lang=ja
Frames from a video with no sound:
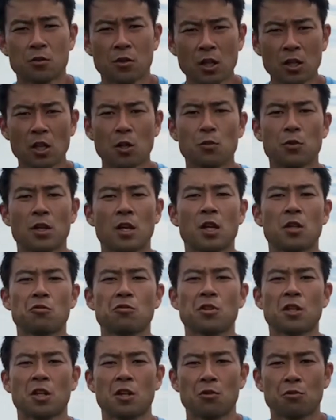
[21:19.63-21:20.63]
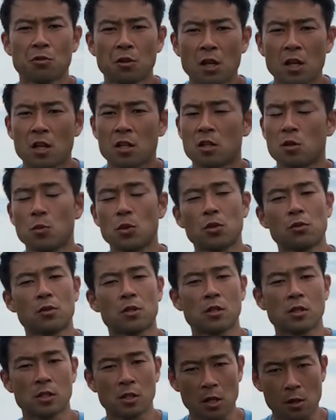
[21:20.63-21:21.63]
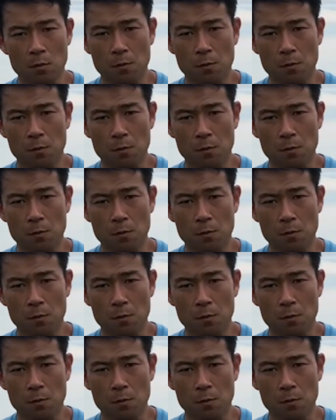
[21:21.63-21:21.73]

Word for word: そのあたりもね、ゲットできるのでやってみてくださ